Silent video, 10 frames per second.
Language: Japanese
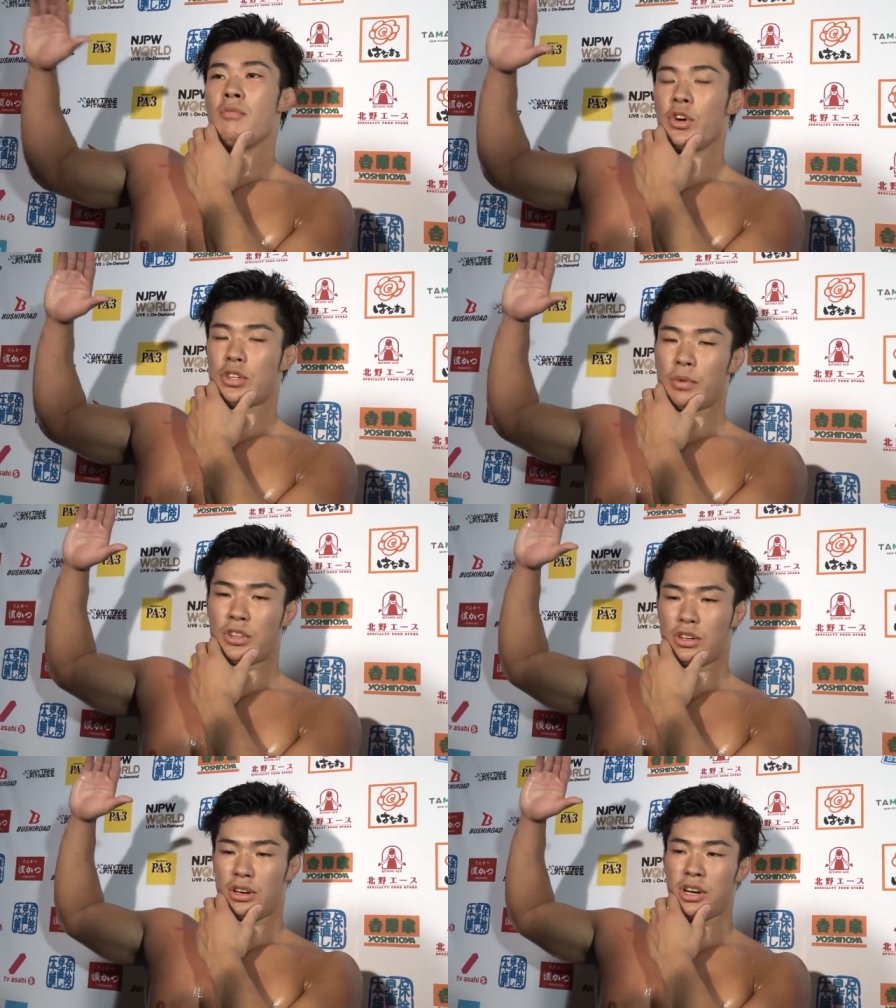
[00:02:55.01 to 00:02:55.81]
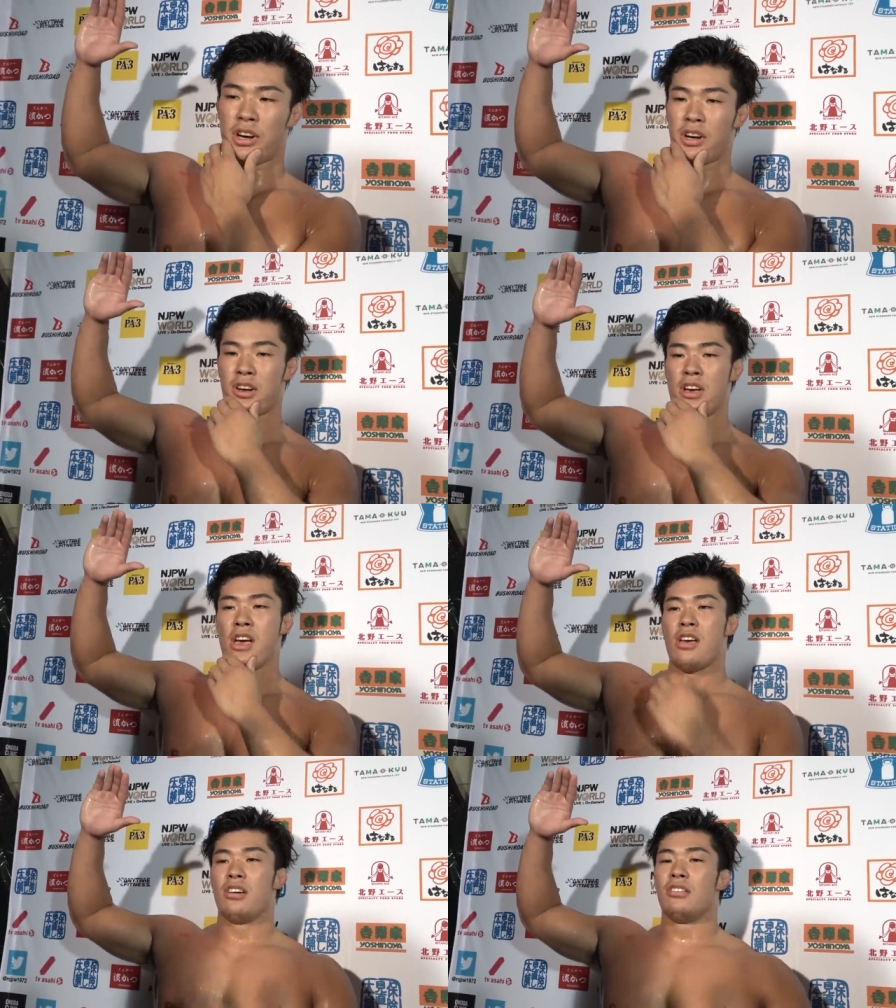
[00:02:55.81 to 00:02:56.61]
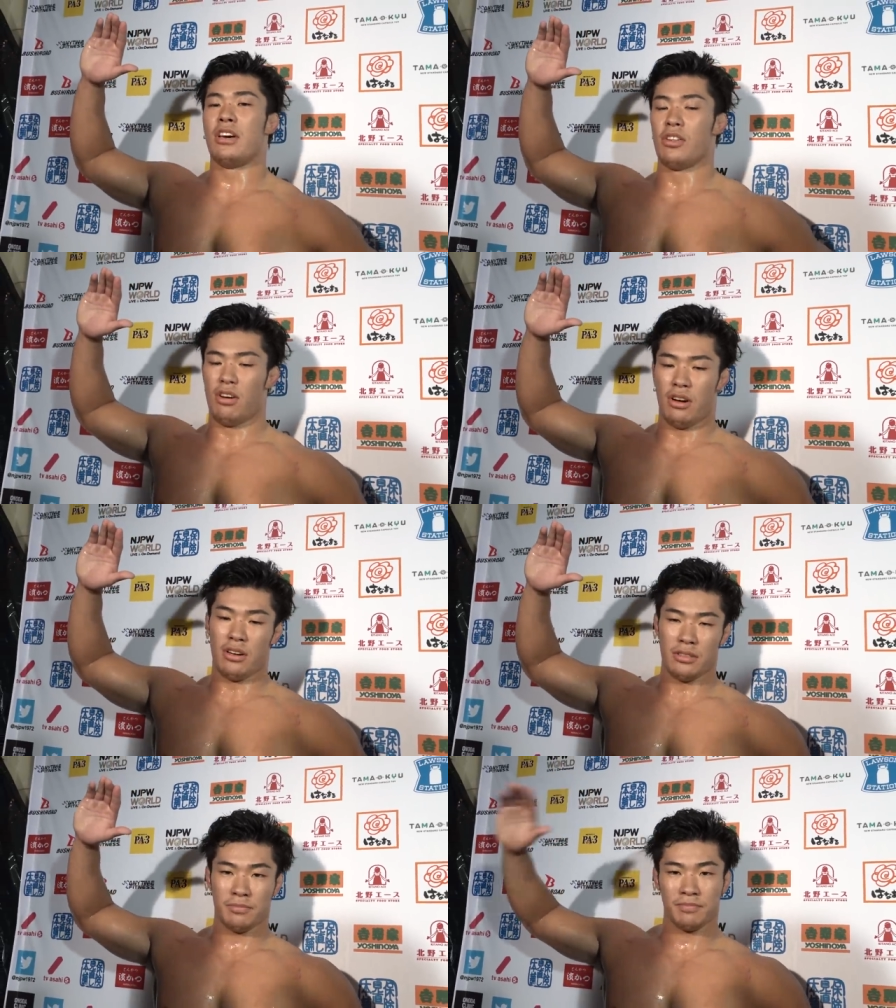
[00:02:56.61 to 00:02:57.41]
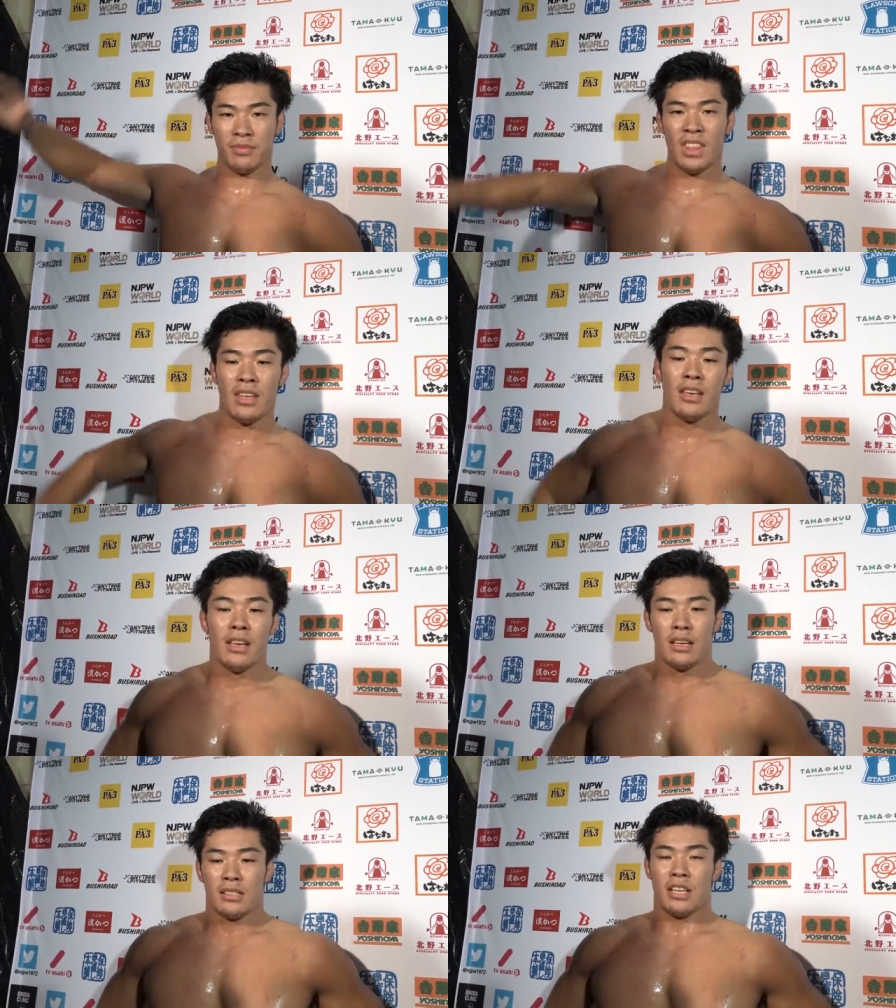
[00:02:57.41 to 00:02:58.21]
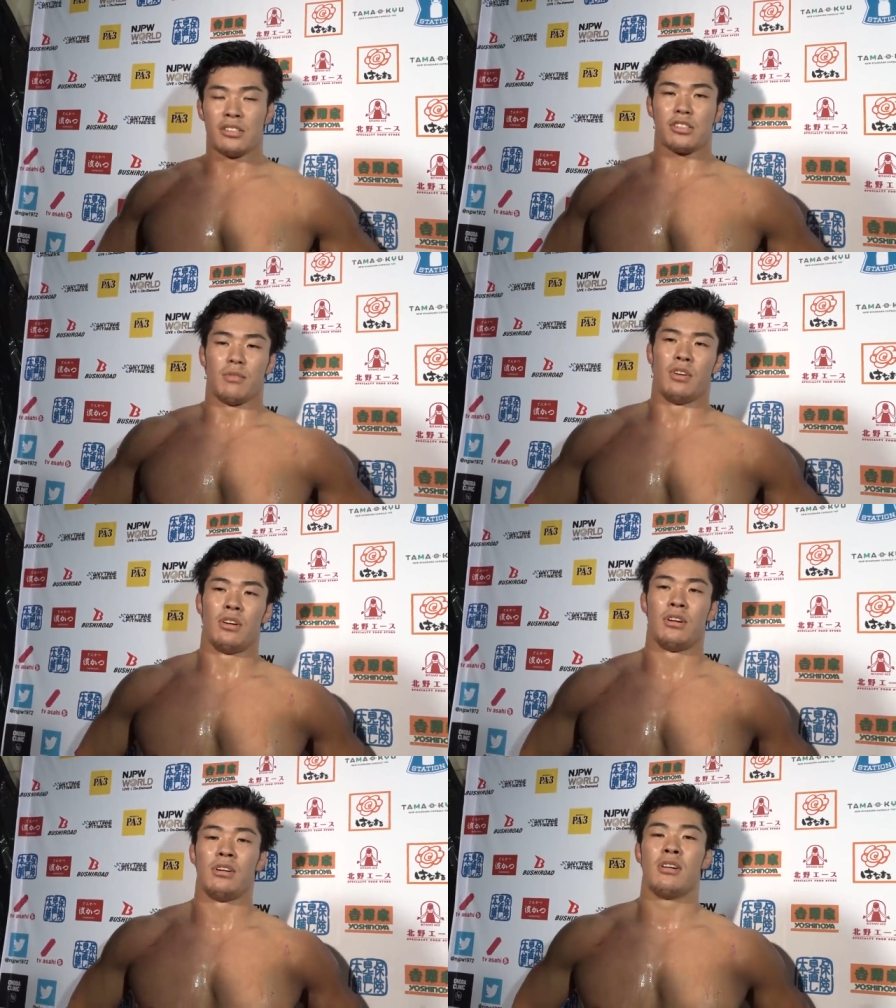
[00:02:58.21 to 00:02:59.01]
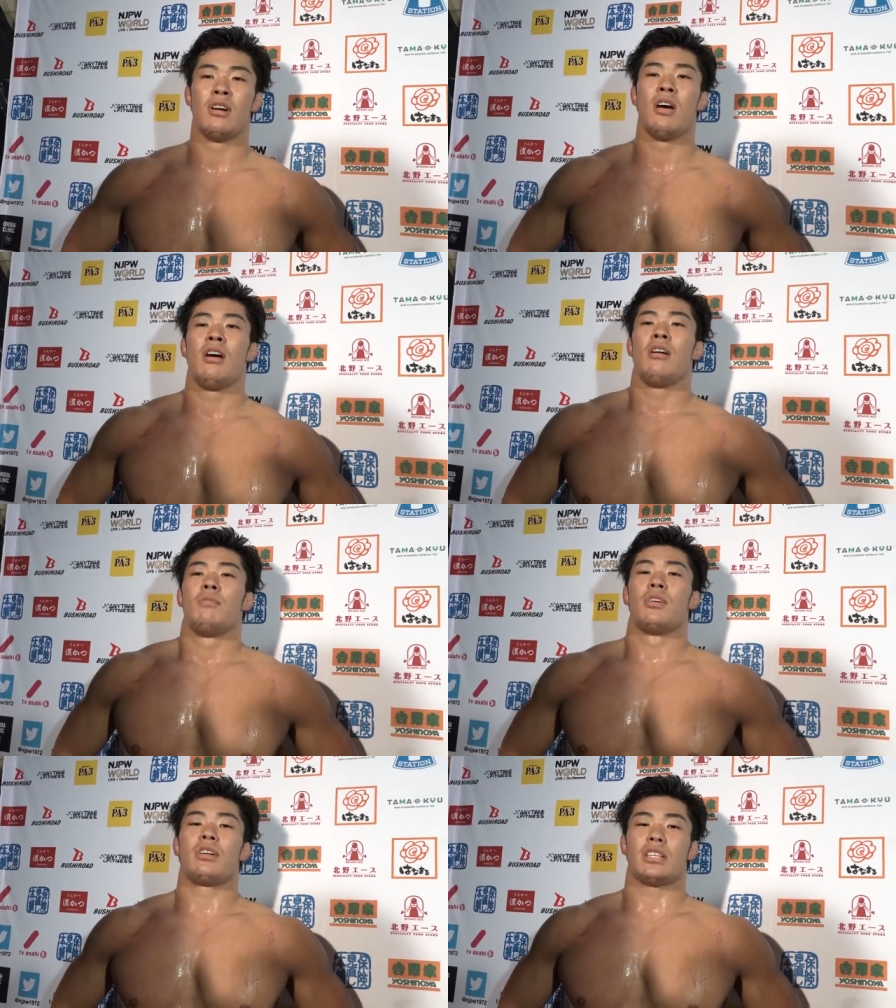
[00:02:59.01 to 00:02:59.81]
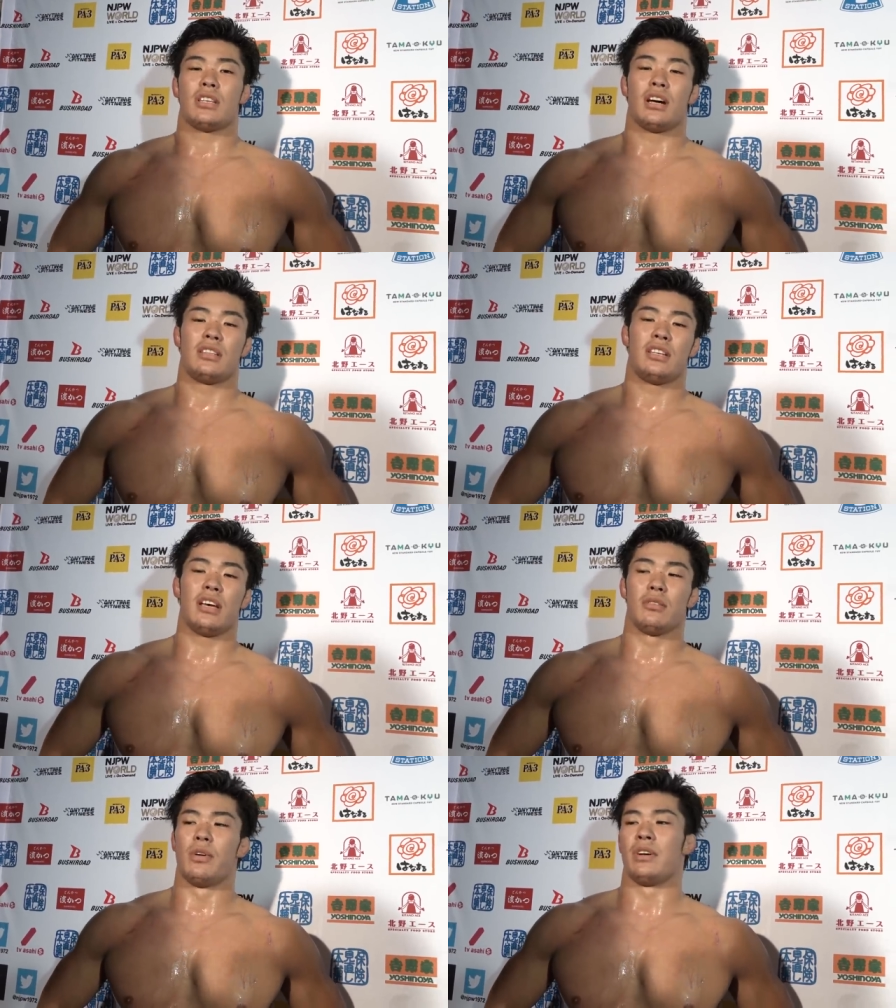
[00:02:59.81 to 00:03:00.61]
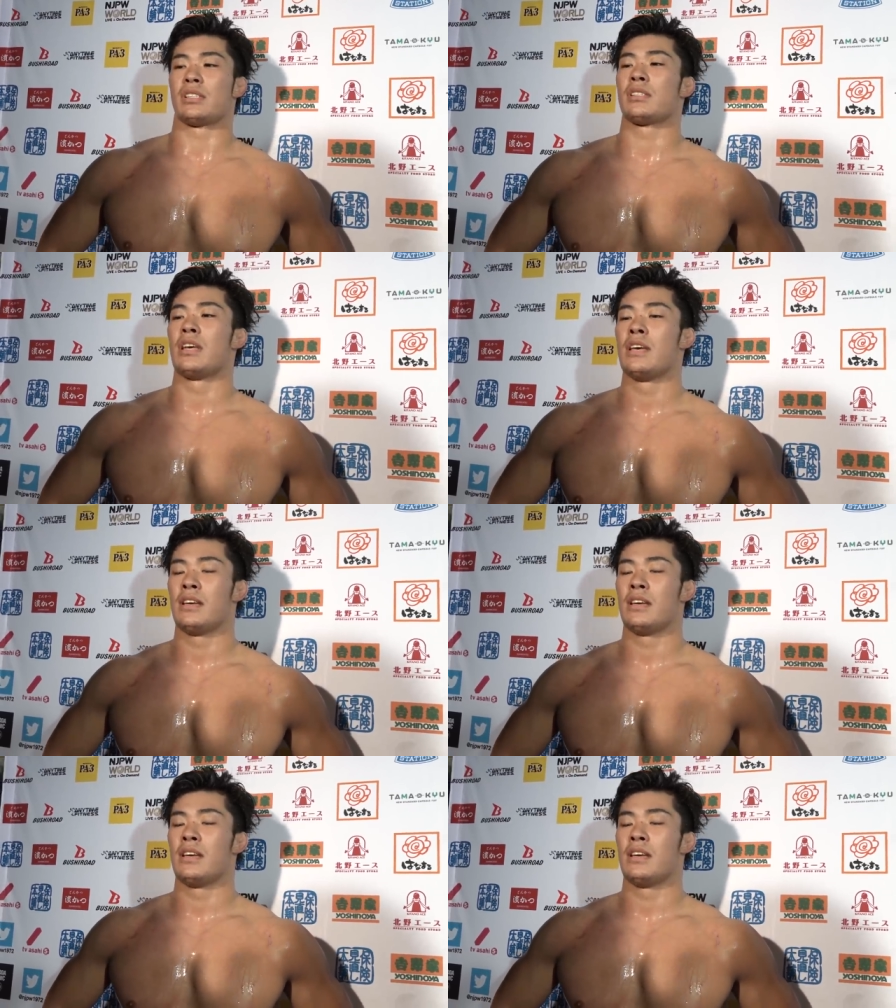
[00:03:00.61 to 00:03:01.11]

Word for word: もっともっと上の選手とも僕は戦っていきたいと思います。